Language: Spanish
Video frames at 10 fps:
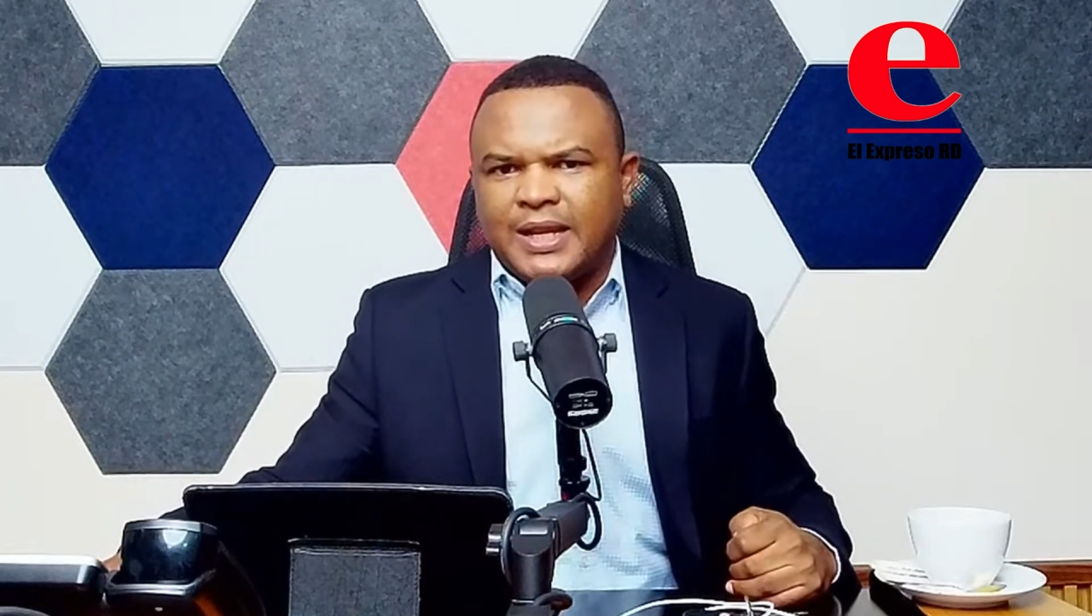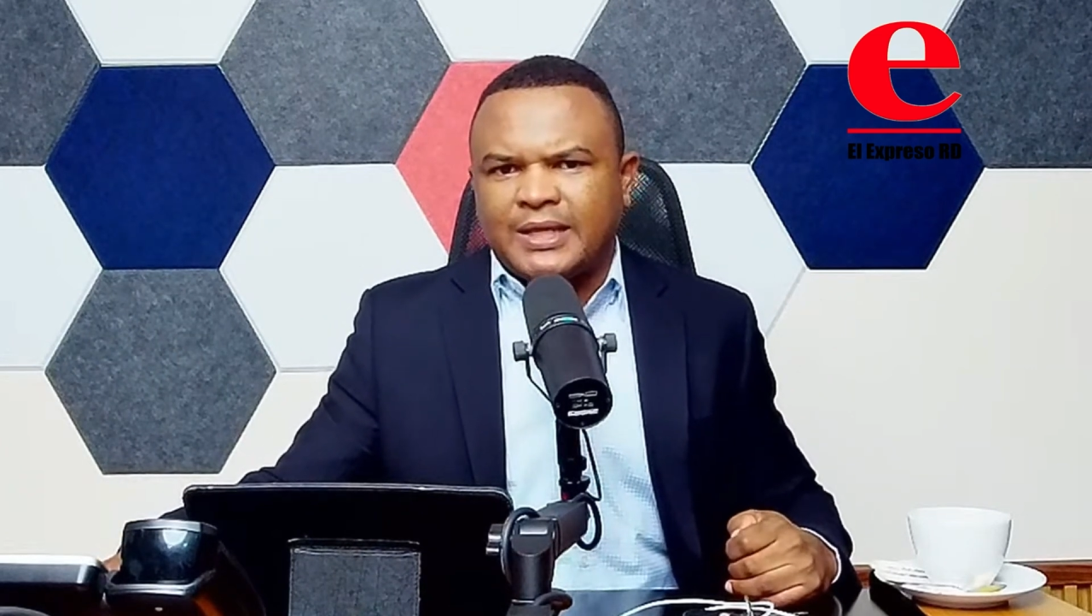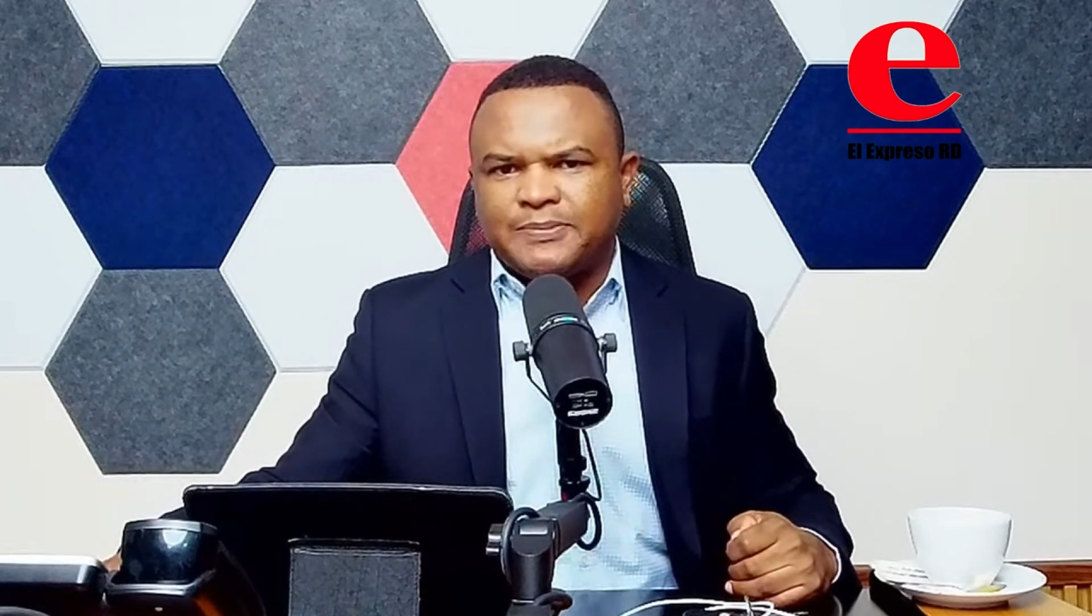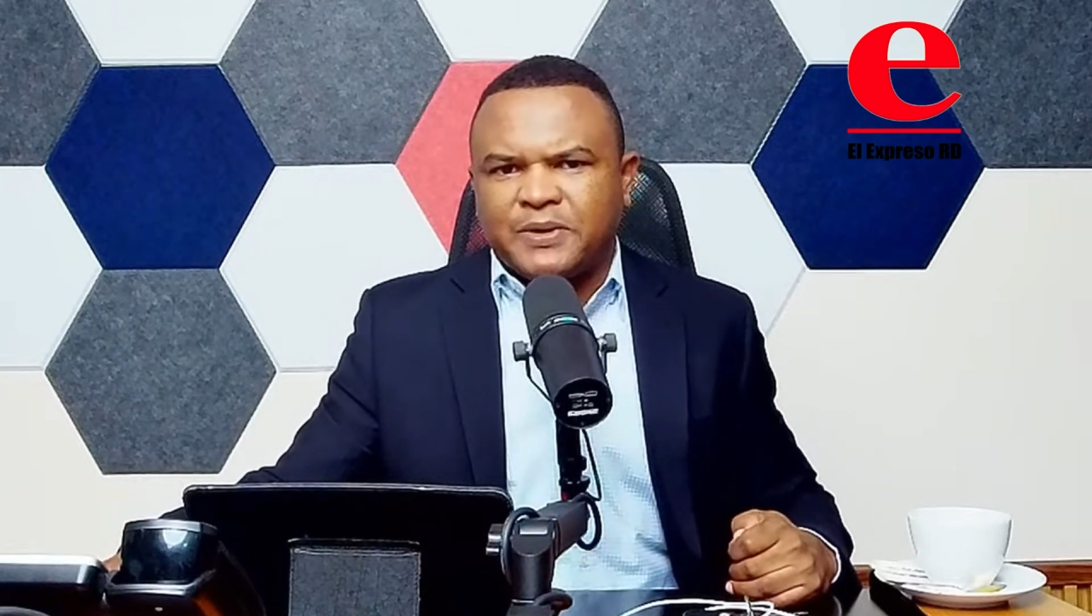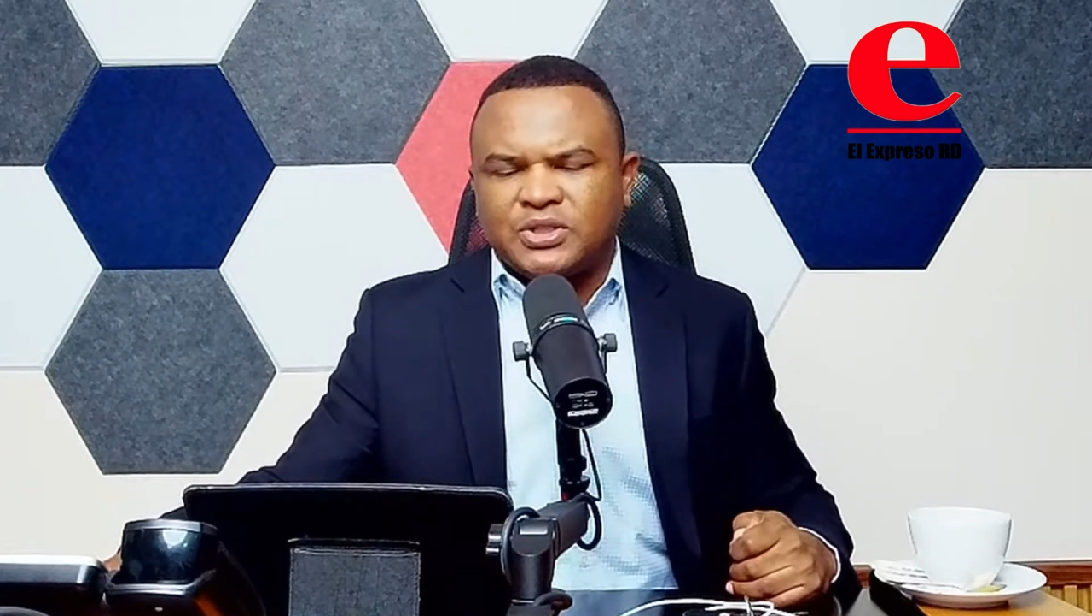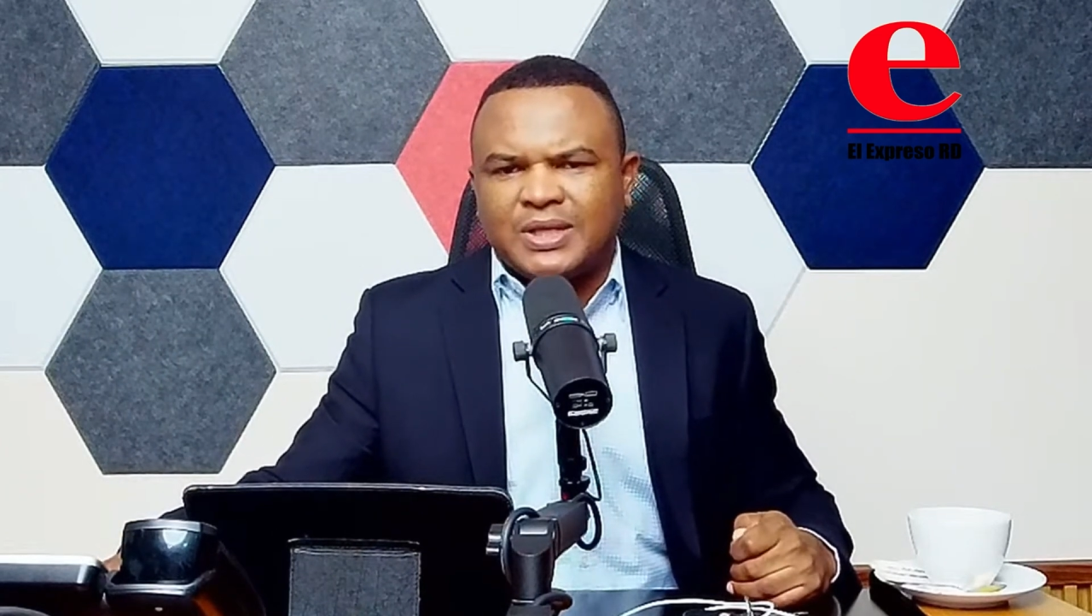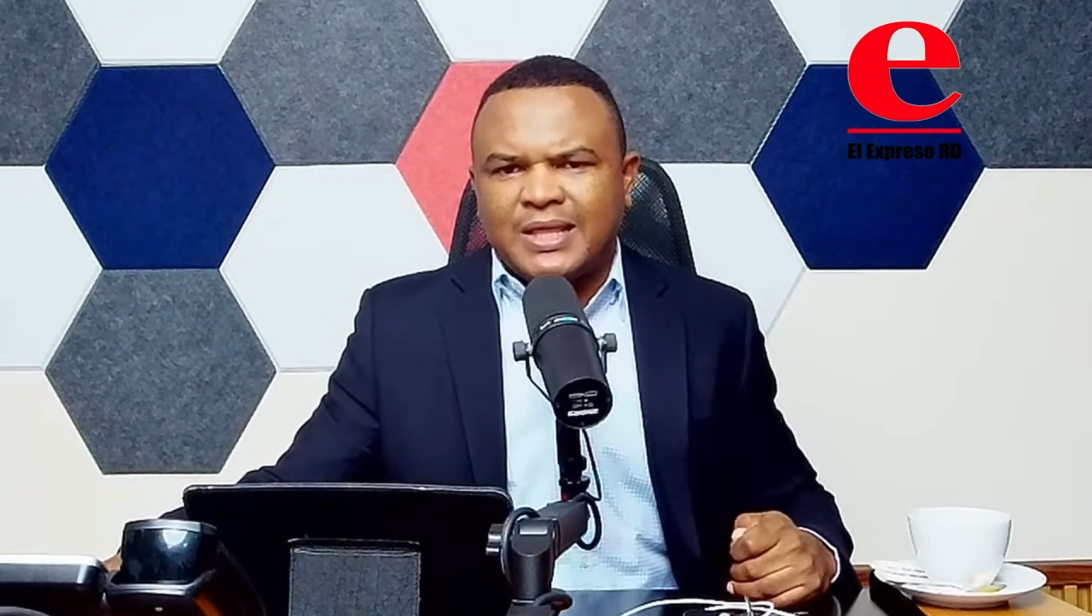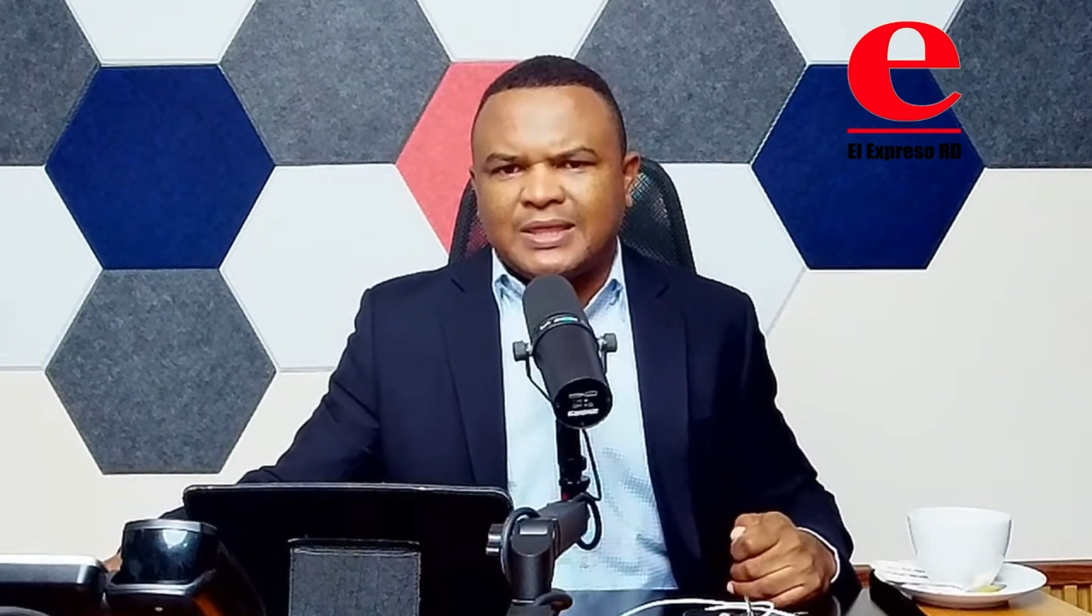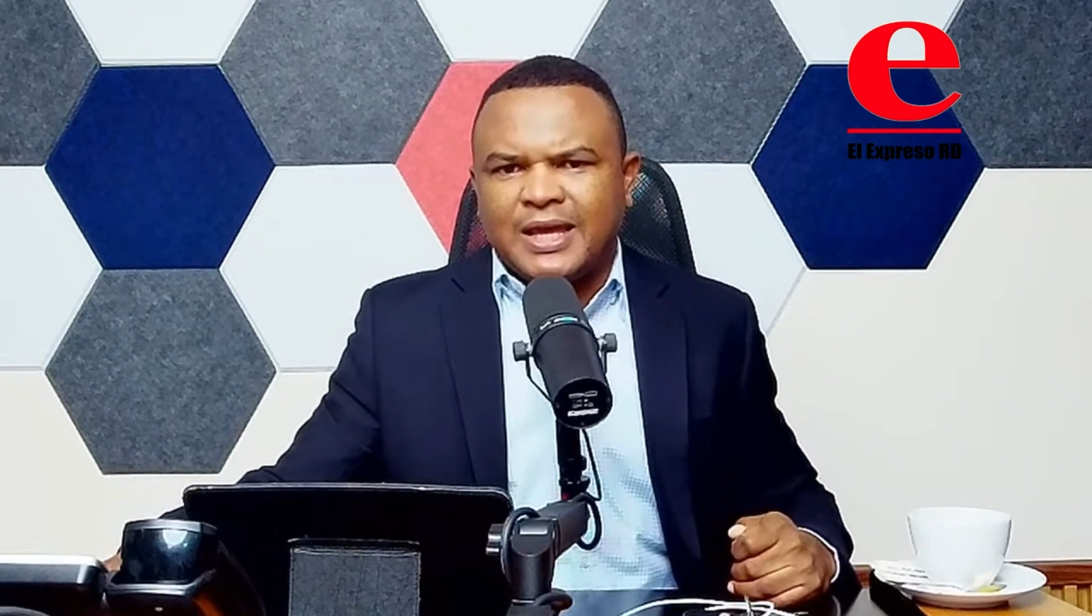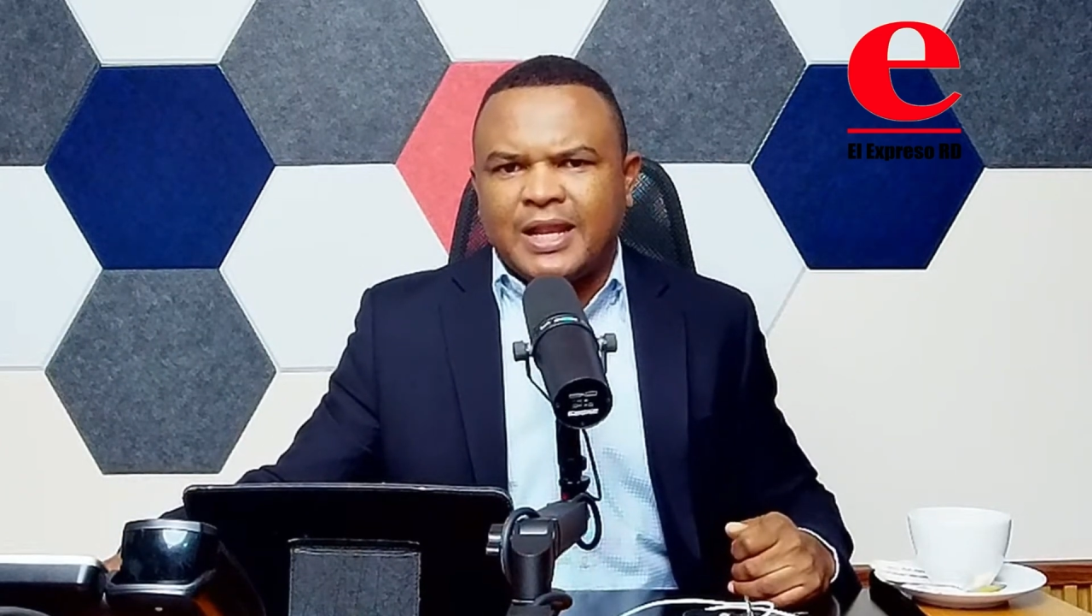expresidente